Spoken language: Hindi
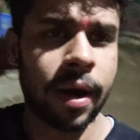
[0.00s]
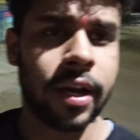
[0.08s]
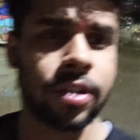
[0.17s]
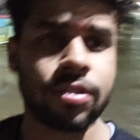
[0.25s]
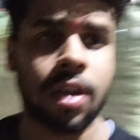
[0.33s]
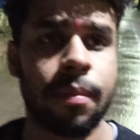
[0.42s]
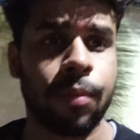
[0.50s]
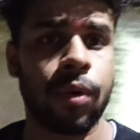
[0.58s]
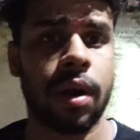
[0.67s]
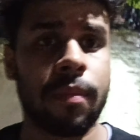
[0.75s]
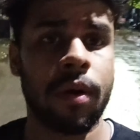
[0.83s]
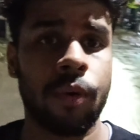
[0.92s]
बारिश का
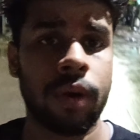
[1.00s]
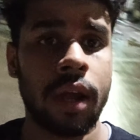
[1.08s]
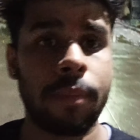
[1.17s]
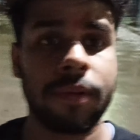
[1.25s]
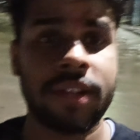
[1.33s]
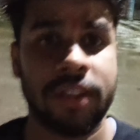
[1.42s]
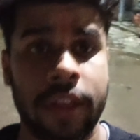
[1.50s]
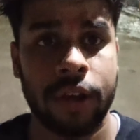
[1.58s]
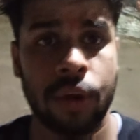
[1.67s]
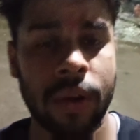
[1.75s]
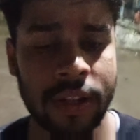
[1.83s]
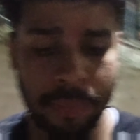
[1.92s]
पूरा माहौल है पीछे
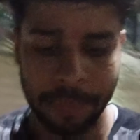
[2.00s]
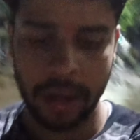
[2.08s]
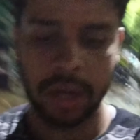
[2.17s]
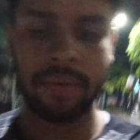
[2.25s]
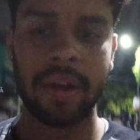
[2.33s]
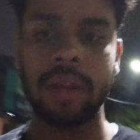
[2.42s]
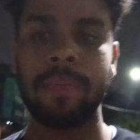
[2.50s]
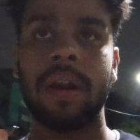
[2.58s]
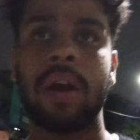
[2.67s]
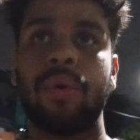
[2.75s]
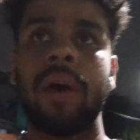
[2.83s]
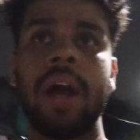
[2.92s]
देख रहे हो कैसे पानी वानी
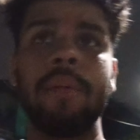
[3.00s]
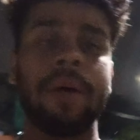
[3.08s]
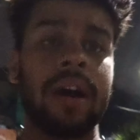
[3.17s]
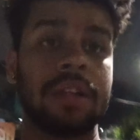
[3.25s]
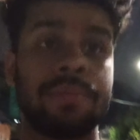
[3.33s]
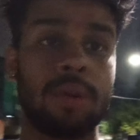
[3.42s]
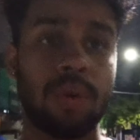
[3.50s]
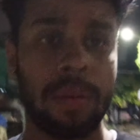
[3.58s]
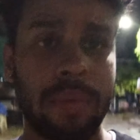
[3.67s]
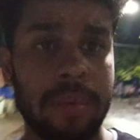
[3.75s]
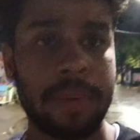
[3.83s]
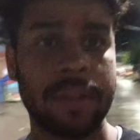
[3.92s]
भरा हुआ है बारिश बिल्कुल
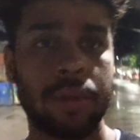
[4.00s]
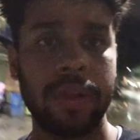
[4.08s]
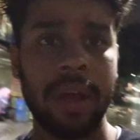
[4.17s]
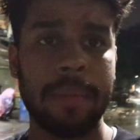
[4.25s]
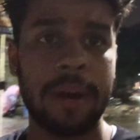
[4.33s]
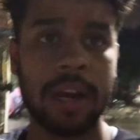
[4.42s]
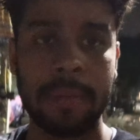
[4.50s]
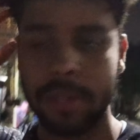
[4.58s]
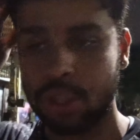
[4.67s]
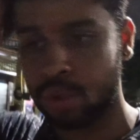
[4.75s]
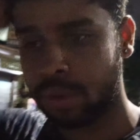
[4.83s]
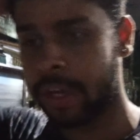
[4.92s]
अभी बंद हुई है बारह
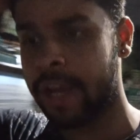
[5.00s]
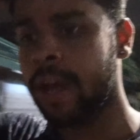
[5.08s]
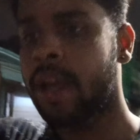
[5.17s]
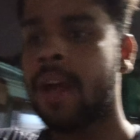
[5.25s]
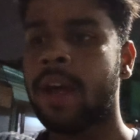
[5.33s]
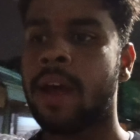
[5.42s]
बज चुके हैं